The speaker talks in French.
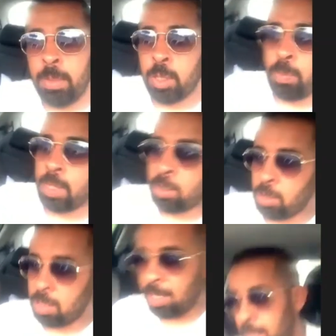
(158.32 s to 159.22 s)
mais je pense que
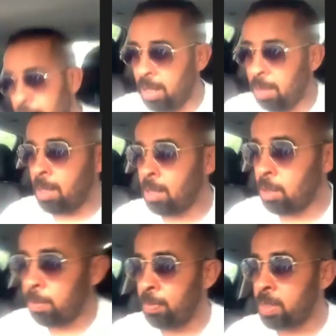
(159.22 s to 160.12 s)
ça, c'est
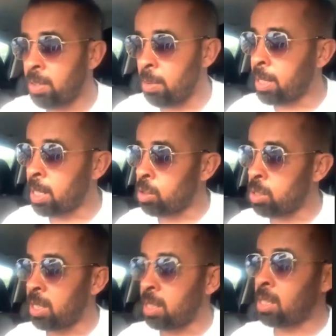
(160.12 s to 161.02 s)
vraiment, c'est vraiment quelque
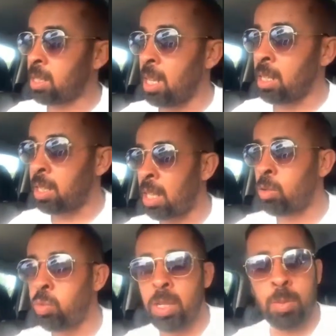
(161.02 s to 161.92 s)
chose qui, est qui a trait à
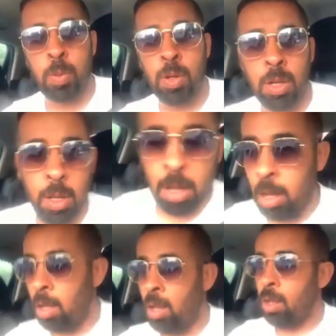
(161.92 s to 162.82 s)
tous les sports.
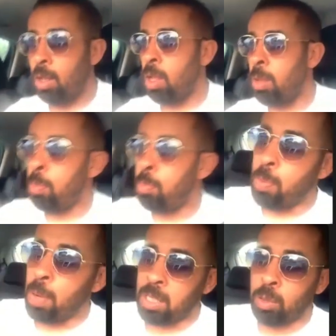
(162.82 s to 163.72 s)
Un peu plus
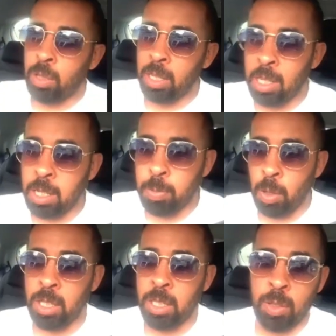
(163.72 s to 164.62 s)
particulier dans les
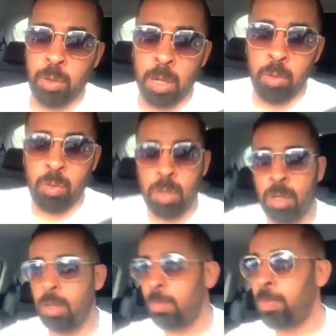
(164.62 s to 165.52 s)
sports individuels où,
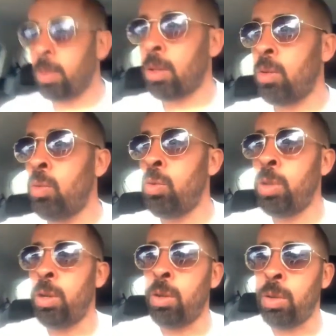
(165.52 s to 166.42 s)
euh, on
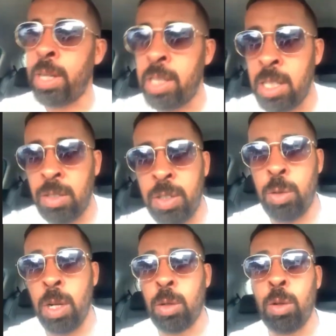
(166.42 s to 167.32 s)
a,
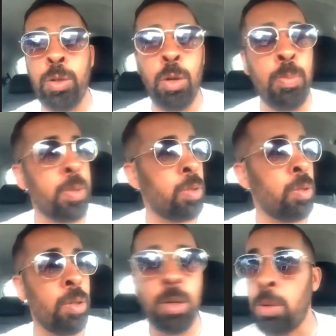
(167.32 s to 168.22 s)
d'individuels que le nom, parce que,
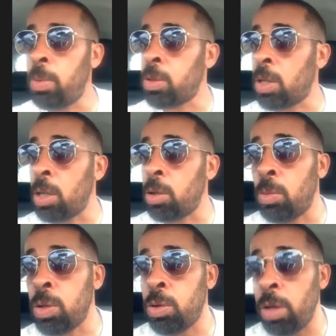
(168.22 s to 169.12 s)
parce que quand on
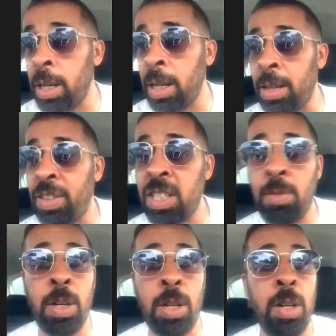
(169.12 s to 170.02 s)
monte sur un ring,
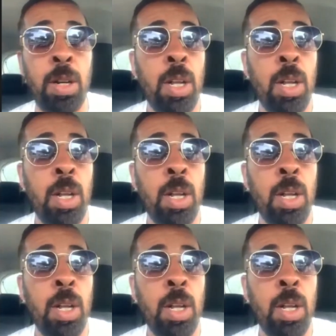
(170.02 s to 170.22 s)
effectivement,